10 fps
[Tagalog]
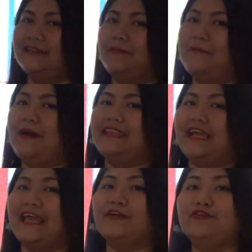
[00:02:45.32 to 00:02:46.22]
sa mga
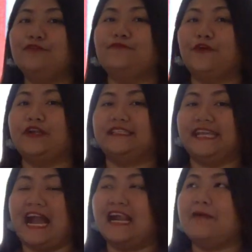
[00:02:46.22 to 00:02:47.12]
bata kay good for
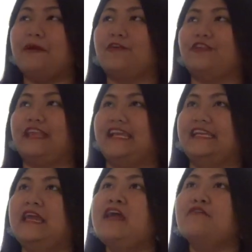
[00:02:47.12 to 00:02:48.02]
si Kara manggod
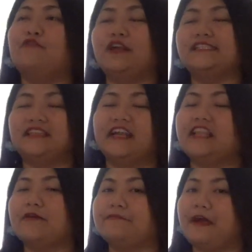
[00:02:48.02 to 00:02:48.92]
kay for
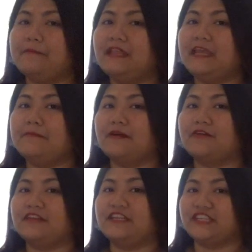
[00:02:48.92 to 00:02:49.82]
startup family
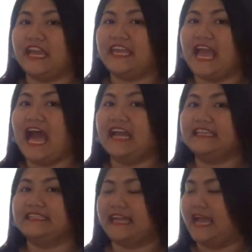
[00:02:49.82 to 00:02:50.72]
manggod ni siya
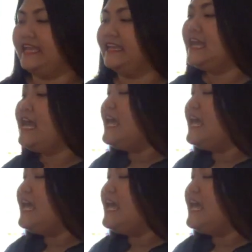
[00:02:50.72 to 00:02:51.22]
yahang design.